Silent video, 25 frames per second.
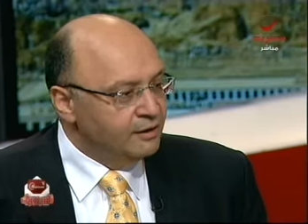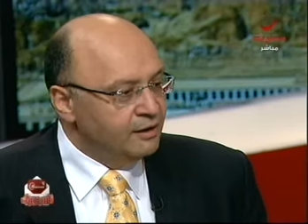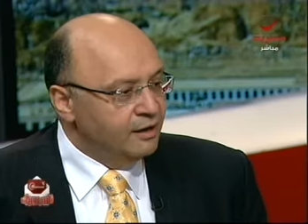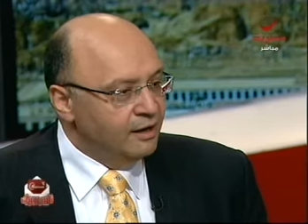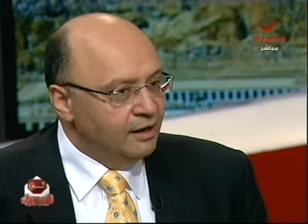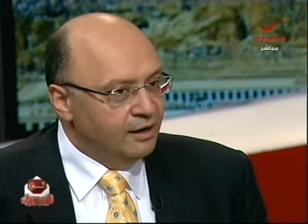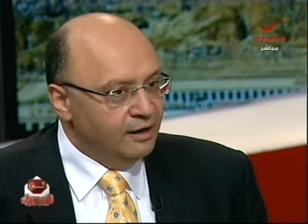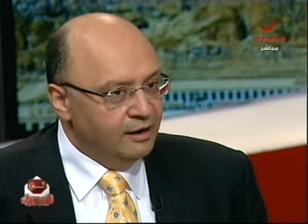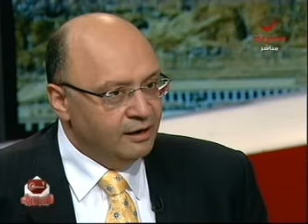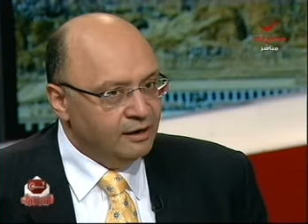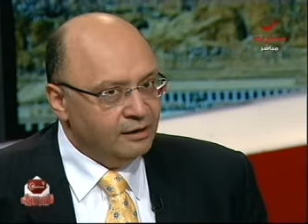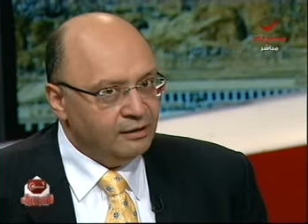
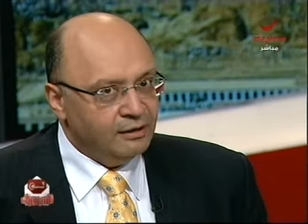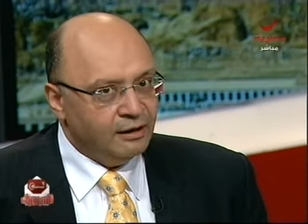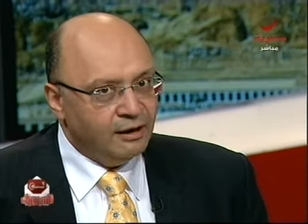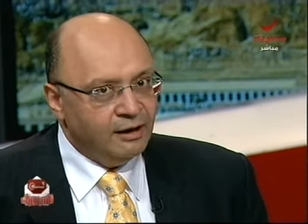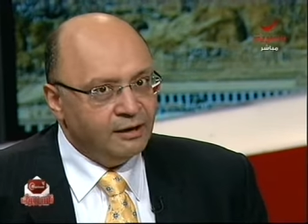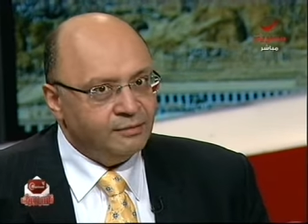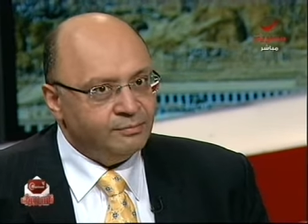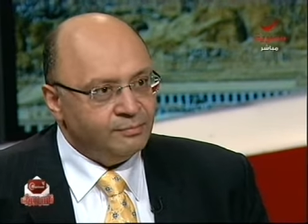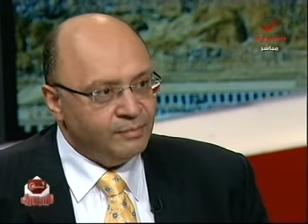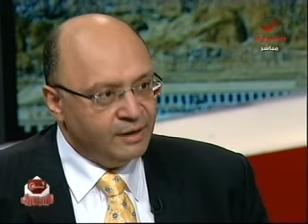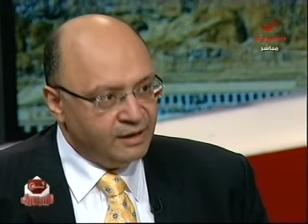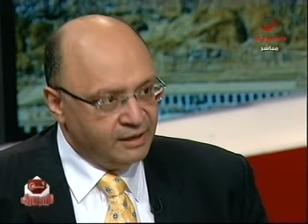آه
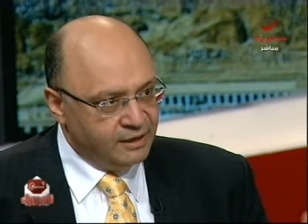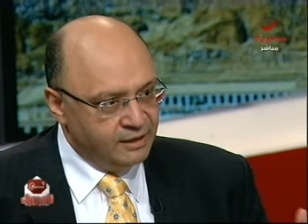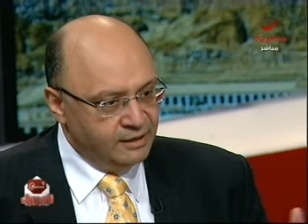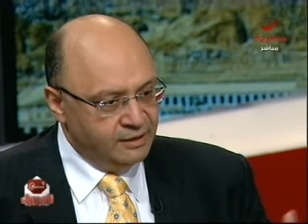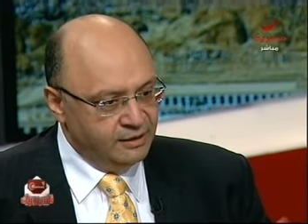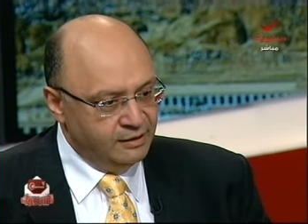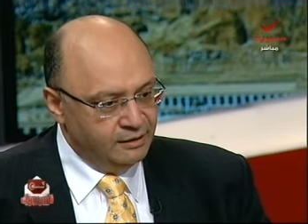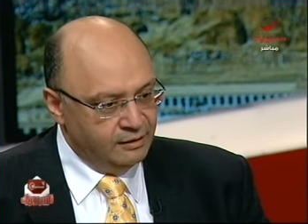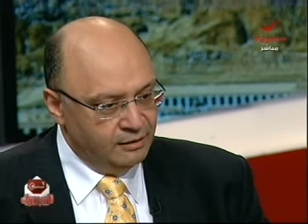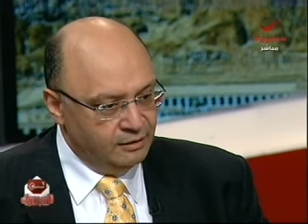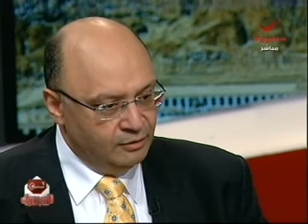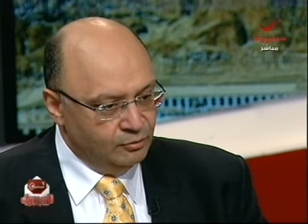لغايه ما
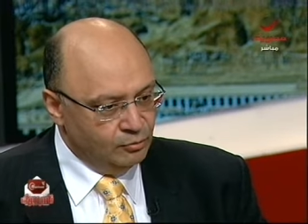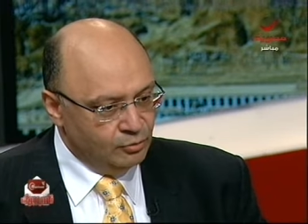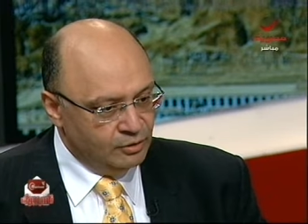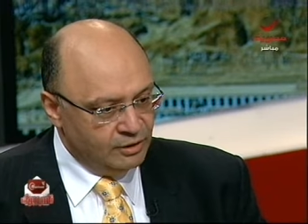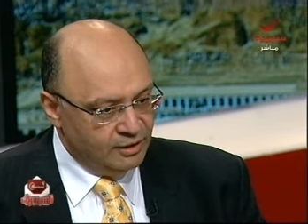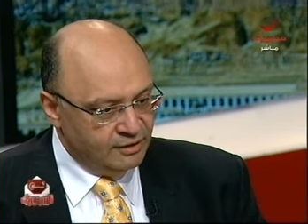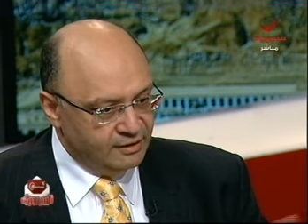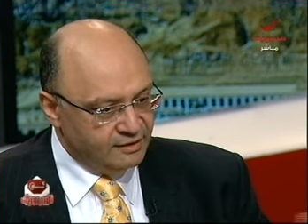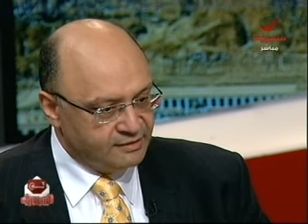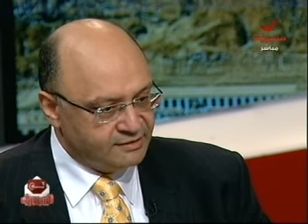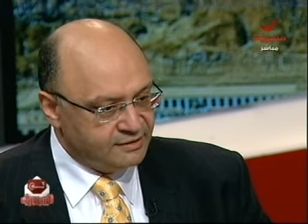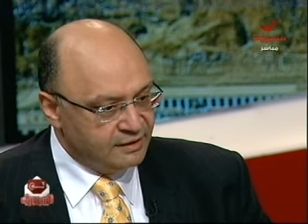جه
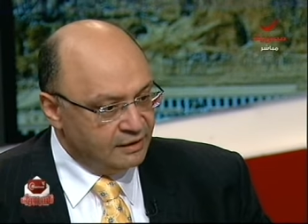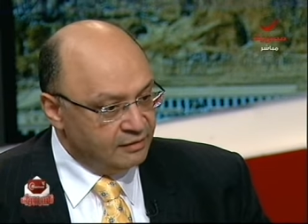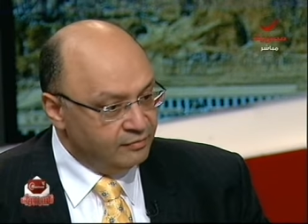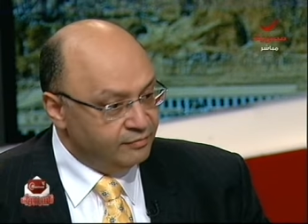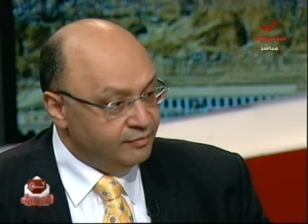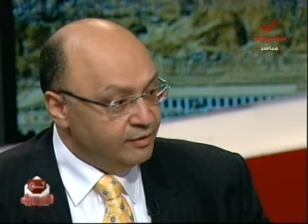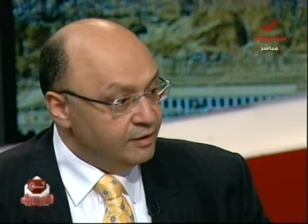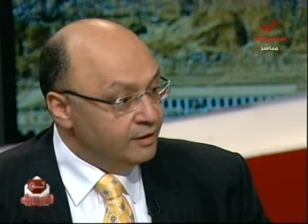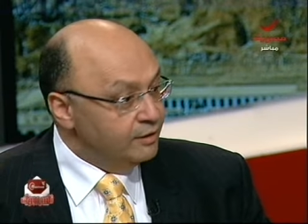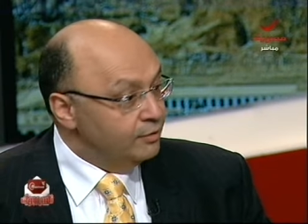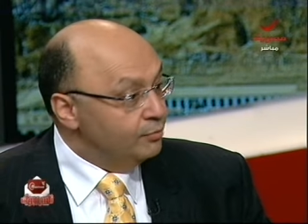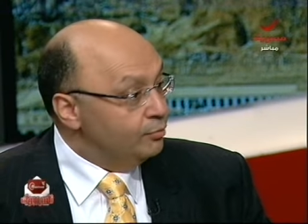لولا دا
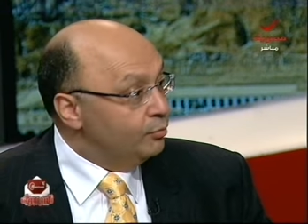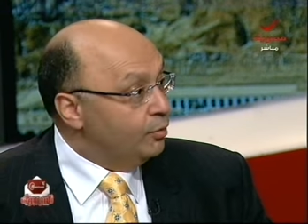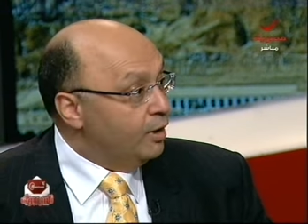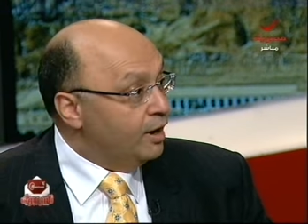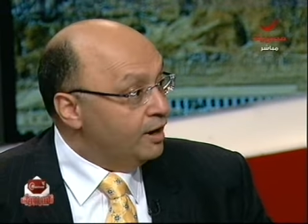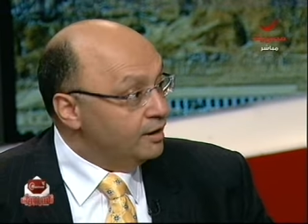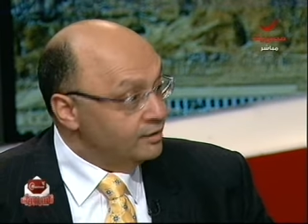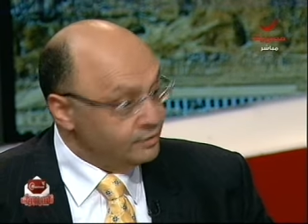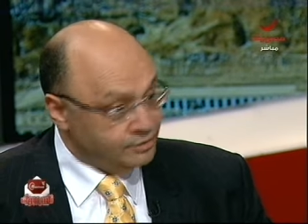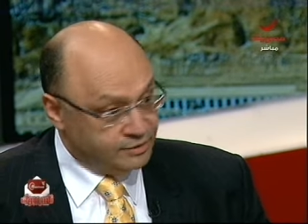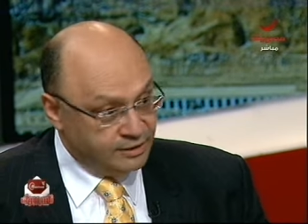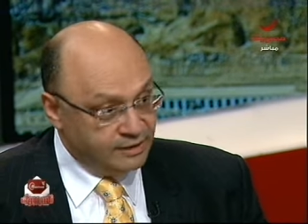سيلفا
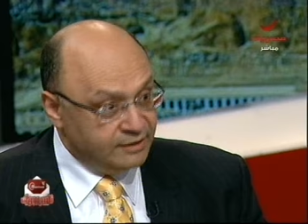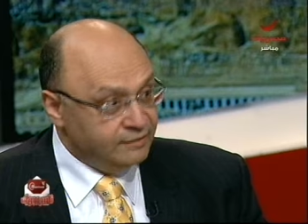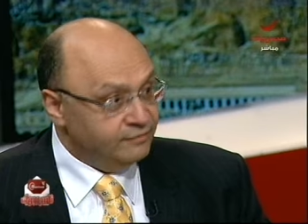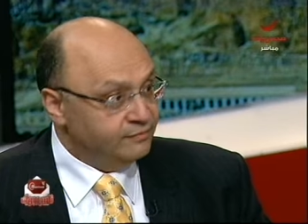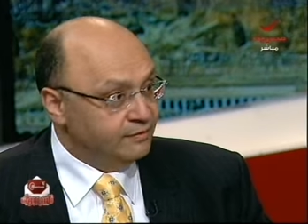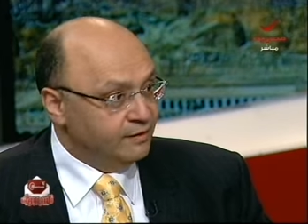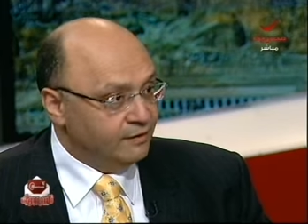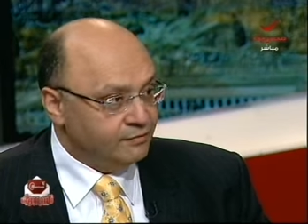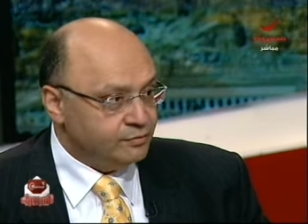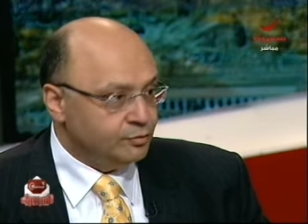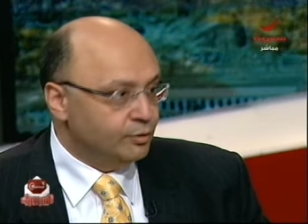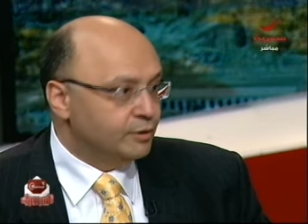وصادف
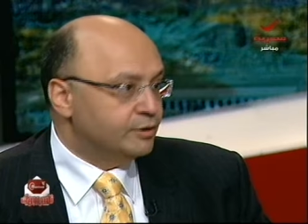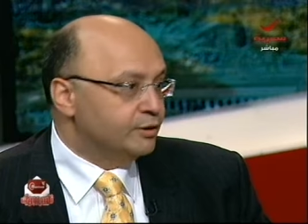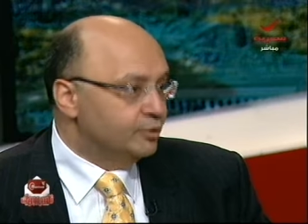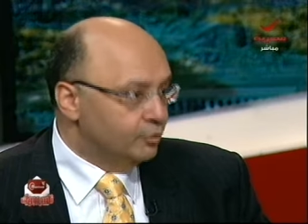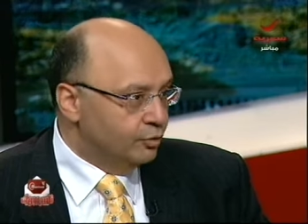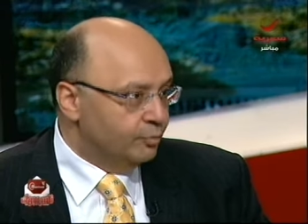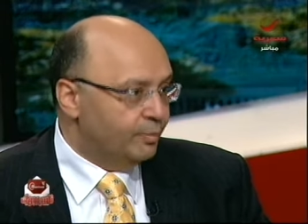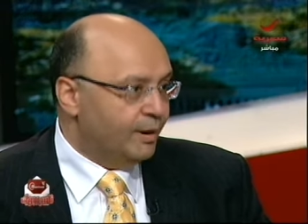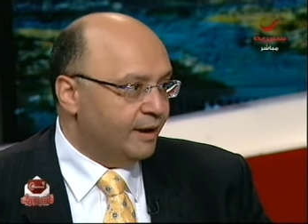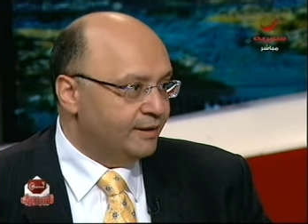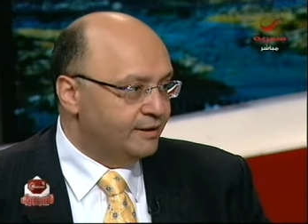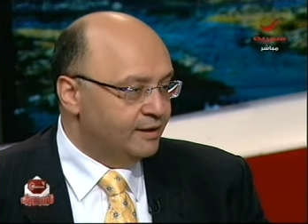في نفس الوقت ان
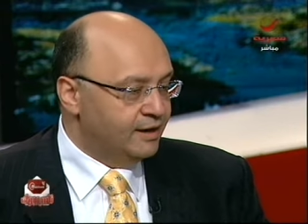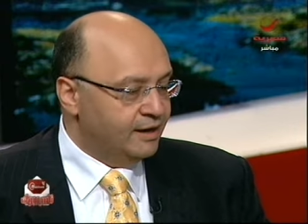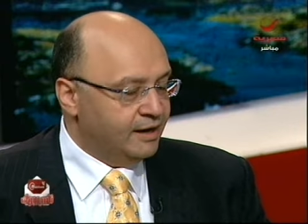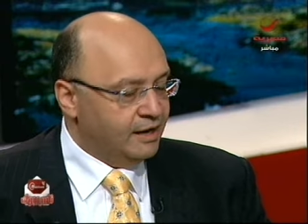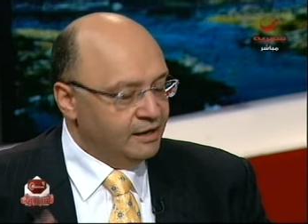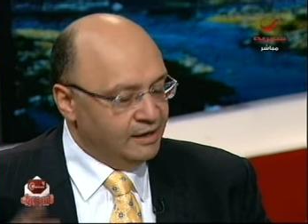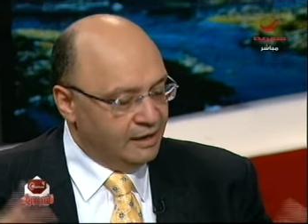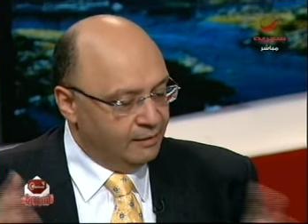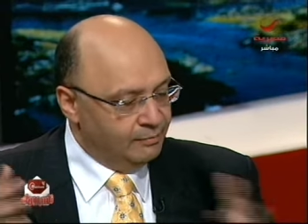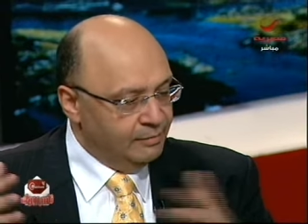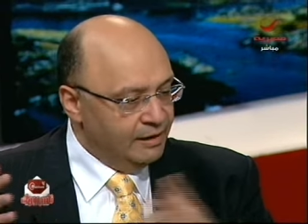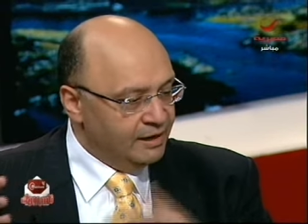هو بعدها
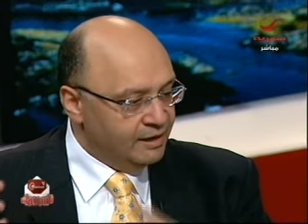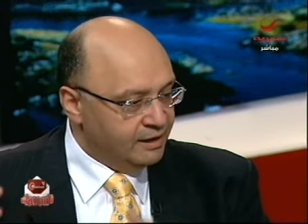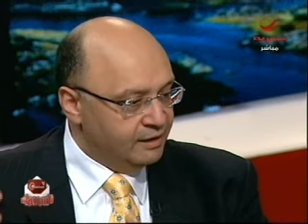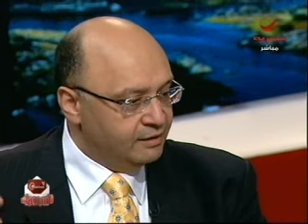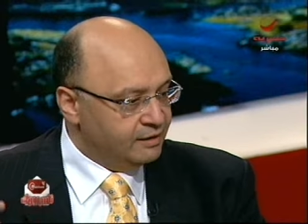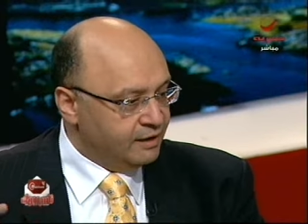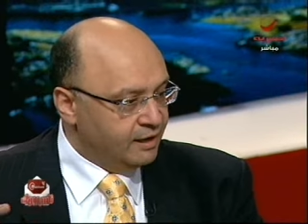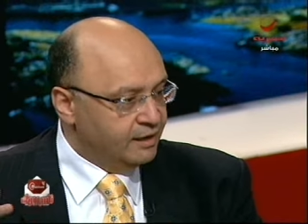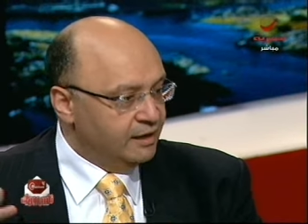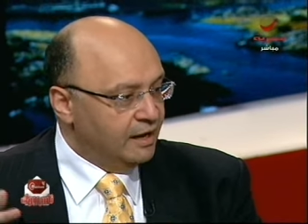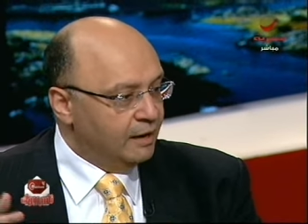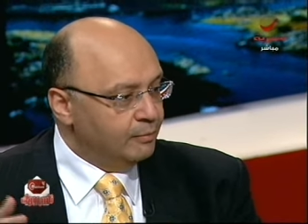كان قبلها كان كان